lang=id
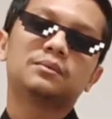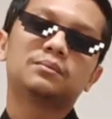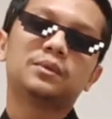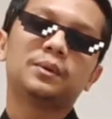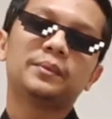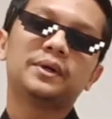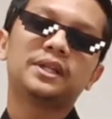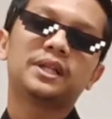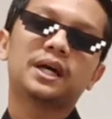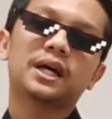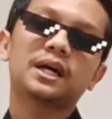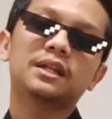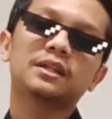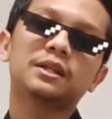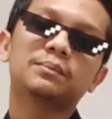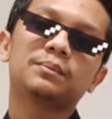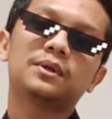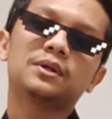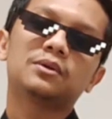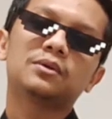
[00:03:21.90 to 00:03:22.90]
Membedakan
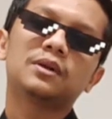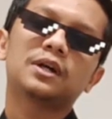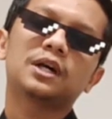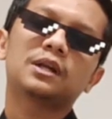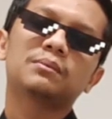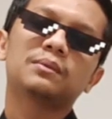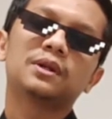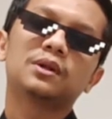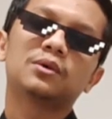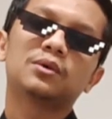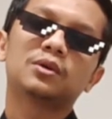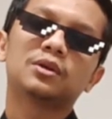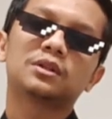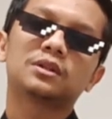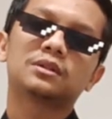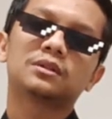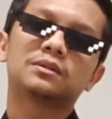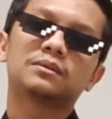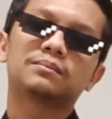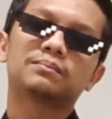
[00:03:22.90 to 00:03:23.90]
tipe ular
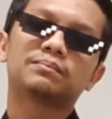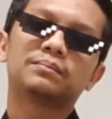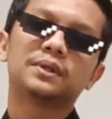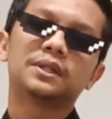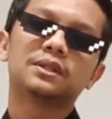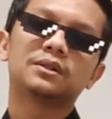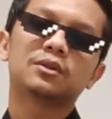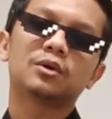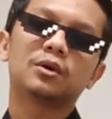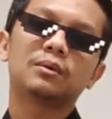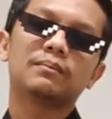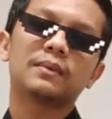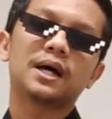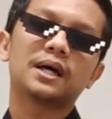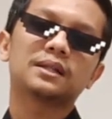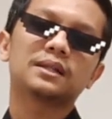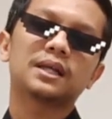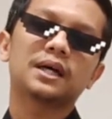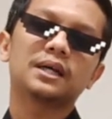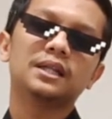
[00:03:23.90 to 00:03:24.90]
menurut bentuk
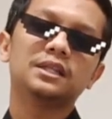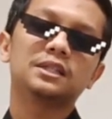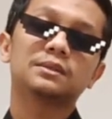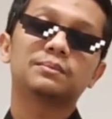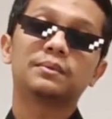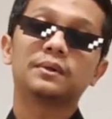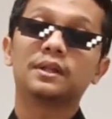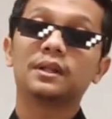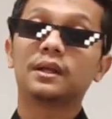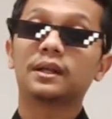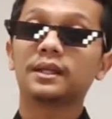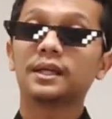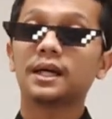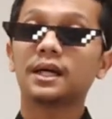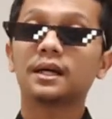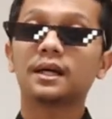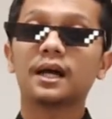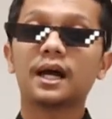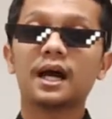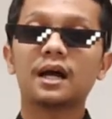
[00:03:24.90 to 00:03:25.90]
mata ini
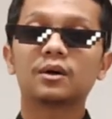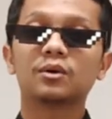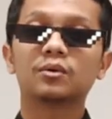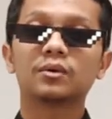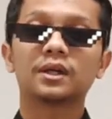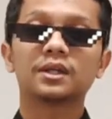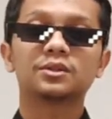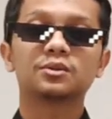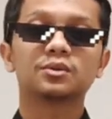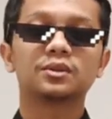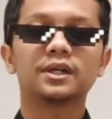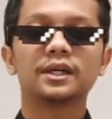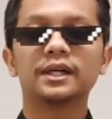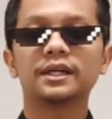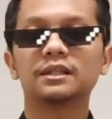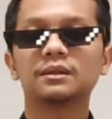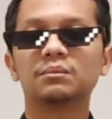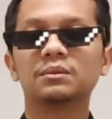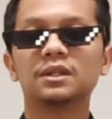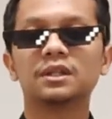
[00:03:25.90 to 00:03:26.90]
sebenarnya nggak akurat juga
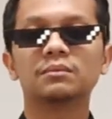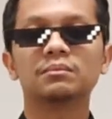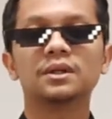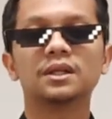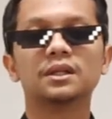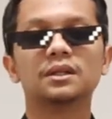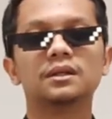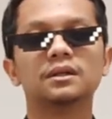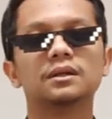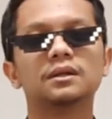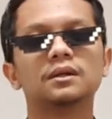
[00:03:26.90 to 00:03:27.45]
ya teman-teman.